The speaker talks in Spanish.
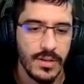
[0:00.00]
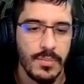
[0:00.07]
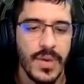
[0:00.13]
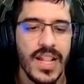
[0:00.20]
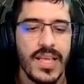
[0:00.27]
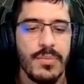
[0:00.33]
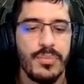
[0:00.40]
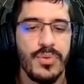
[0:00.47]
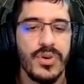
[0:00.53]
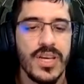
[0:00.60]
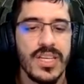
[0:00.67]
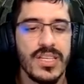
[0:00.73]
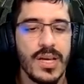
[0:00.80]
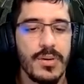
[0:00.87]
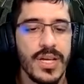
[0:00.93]
Vale,
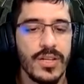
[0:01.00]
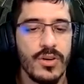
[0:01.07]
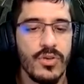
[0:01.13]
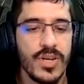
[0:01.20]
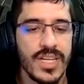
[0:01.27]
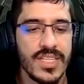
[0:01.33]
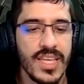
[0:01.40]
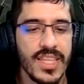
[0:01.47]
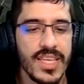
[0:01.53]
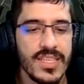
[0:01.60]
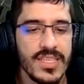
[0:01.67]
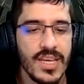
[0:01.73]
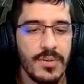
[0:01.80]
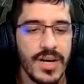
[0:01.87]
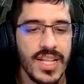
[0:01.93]
pues a ver, con
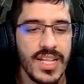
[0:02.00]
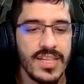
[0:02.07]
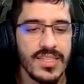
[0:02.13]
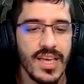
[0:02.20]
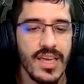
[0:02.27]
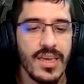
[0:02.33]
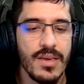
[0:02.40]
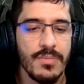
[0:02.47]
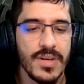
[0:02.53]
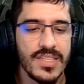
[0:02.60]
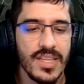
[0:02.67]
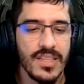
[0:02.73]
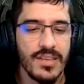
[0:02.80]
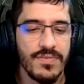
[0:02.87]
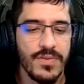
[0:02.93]
Casadín, chavales, hay
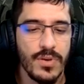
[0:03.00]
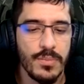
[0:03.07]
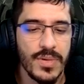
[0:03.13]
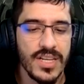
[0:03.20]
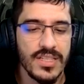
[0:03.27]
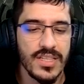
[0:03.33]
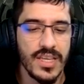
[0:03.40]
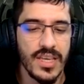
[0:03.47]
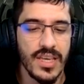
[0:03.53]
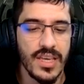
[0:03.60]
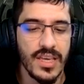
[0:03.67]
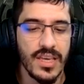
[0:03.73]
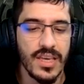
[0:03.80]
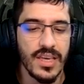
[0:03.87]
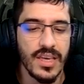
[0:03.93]
bastantes formas
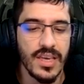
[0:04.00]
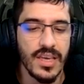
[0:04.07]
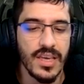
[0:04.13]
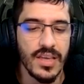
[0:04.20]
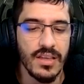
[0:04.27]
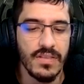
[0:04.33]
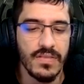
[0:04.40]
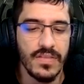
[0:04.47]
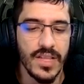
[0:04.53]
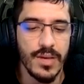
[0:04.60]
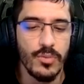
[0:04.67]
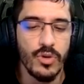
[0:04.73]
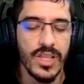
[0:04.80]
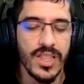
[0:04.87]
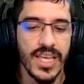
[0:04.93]
de, de
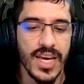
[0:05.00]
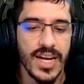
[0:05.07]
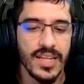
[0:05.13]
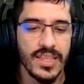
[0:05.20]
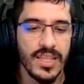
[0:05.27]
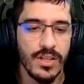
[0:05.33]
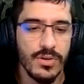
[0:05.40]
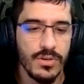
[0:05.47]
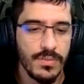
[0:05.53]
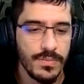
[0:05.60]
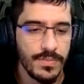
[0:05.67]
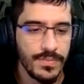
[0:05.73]
buildeártelo.